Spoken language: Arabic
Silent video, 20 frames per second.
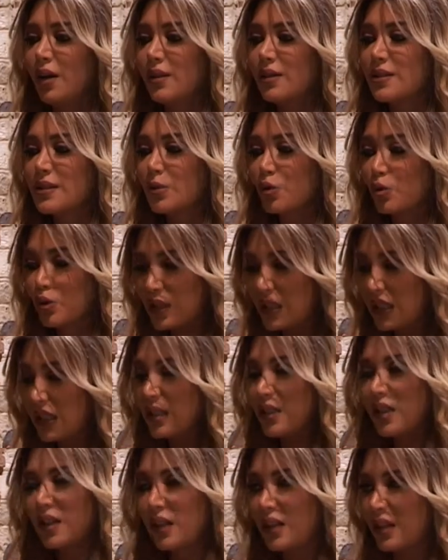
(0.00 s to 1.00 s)

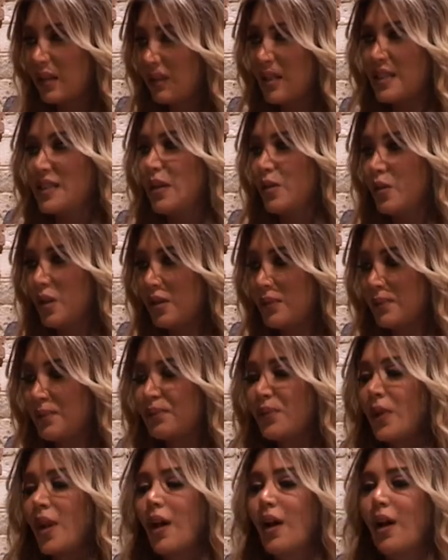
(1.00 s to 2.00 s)
سوريين كلياتنا سوا
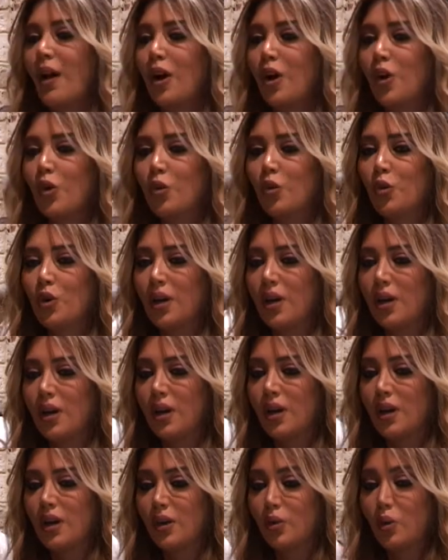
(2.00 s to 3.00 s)

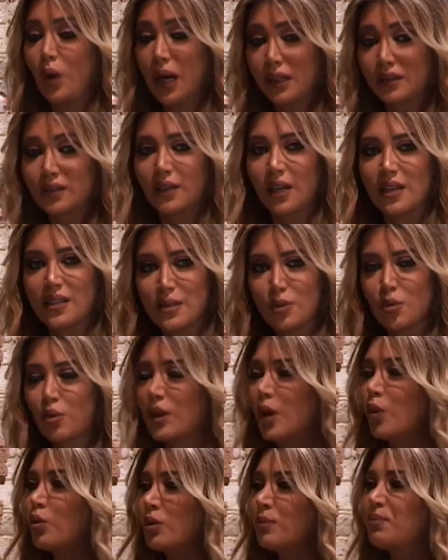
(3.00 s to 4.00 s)
وحتى
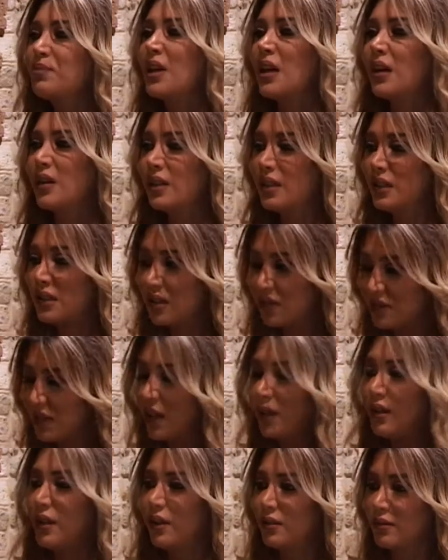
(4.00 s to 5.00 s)
سوريا ولبنان هي
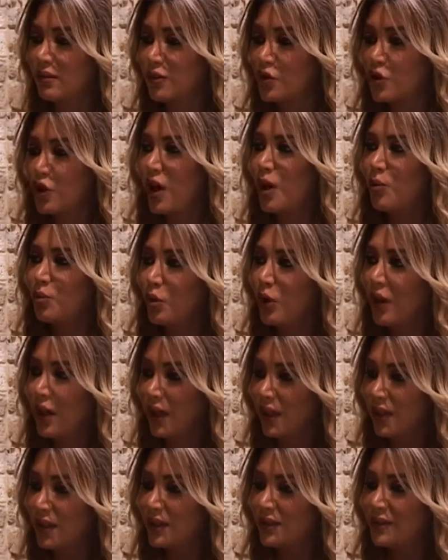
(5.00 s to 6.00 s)
فعلا شعب
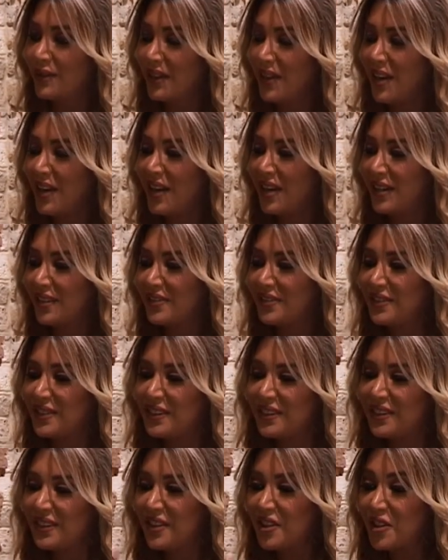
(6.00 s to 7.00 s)
واحد
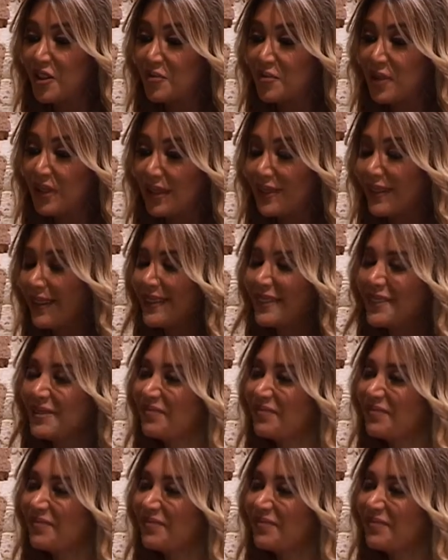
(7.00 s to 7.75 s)
في بلدين